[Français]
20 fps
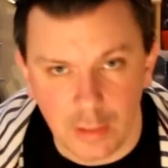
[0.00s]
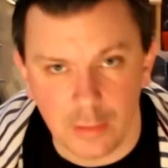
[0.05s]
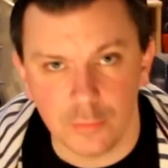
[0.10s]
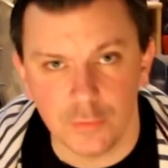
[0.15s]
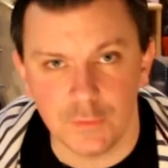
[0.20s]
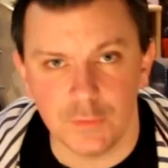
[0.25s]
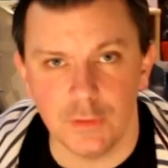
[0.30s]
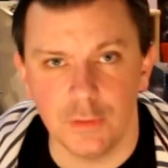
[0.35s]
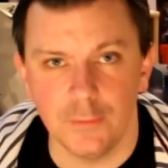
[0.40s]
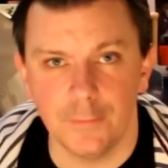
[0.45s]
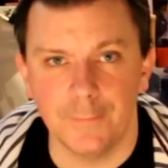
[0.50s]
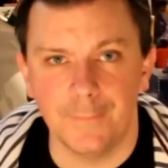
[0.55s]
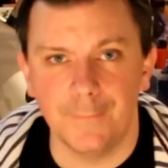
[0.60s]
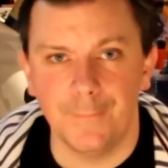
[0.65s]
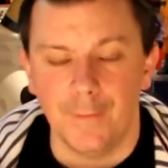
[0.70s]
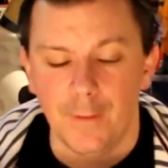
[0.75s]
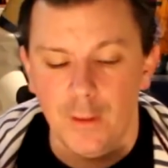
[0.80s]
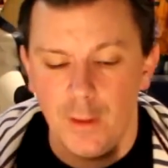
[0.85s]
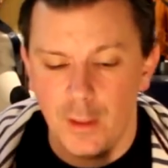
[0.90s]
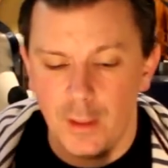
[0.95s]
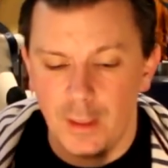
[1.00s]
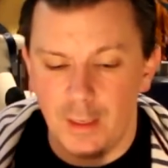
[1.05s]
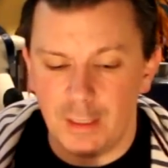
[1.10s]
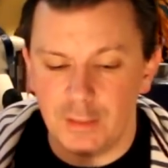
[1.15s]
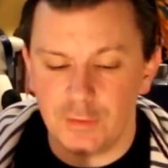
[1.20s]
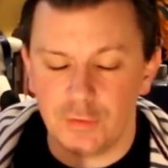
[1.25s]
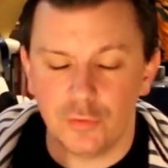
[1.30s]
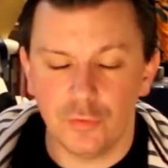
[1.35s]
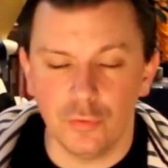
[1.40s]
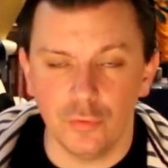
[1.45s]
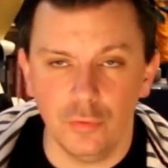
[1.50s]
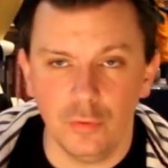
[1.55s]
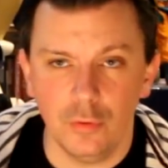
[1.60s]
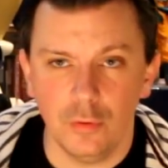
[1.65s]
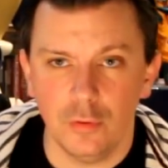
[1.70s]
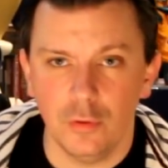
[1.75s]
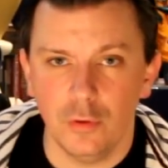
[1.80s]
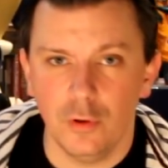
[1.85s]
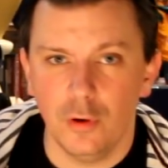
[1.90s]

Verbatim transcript: la lancer, est-ce que